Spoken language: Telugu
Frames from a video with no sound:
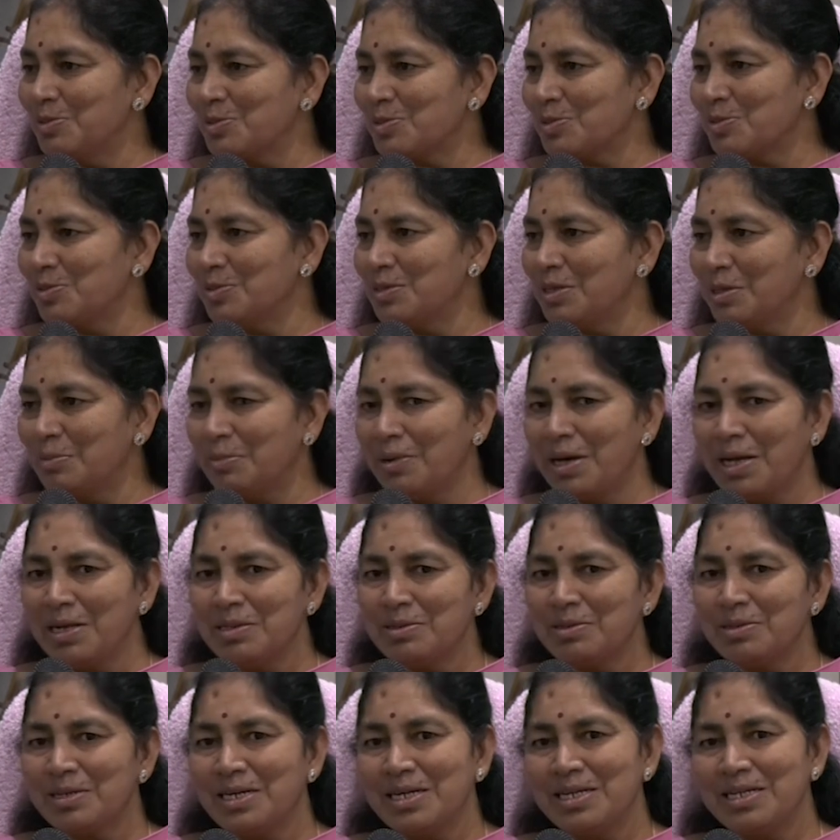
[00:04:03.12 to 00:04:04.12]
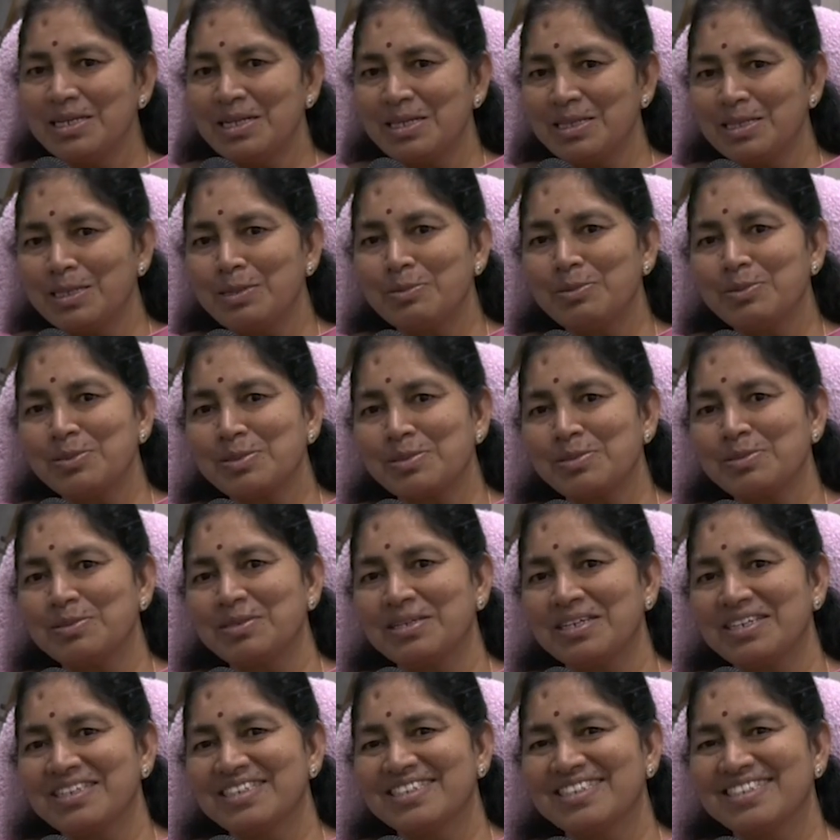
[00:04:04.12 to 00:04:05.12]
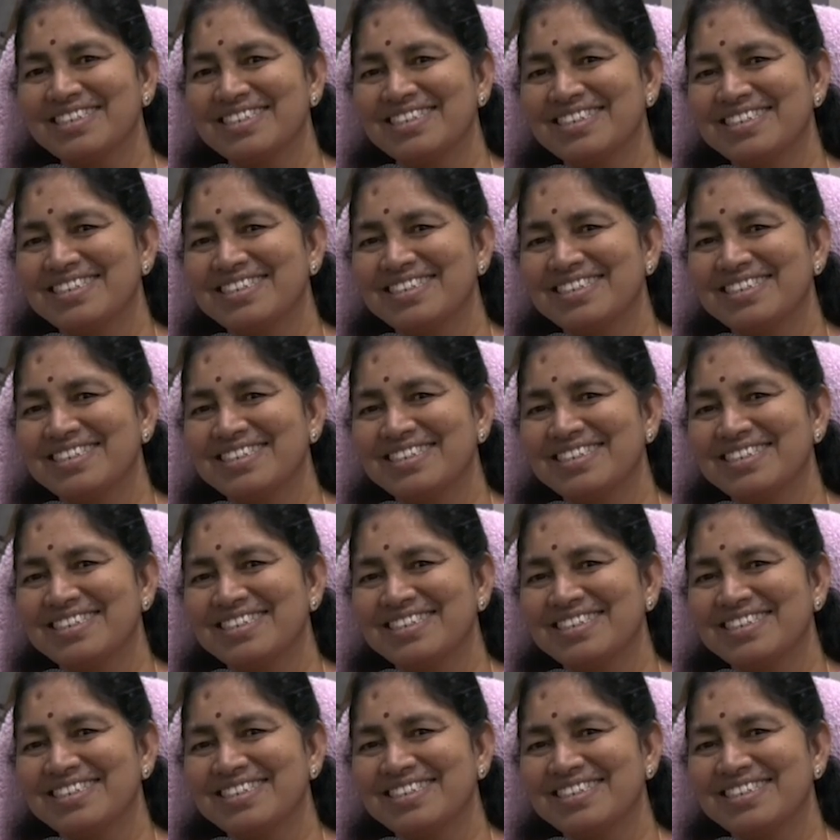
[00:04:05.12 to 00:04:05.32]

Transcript: మోసుకుంటా పాలతో కడిగి నెత్తిని మోసుకుంటాను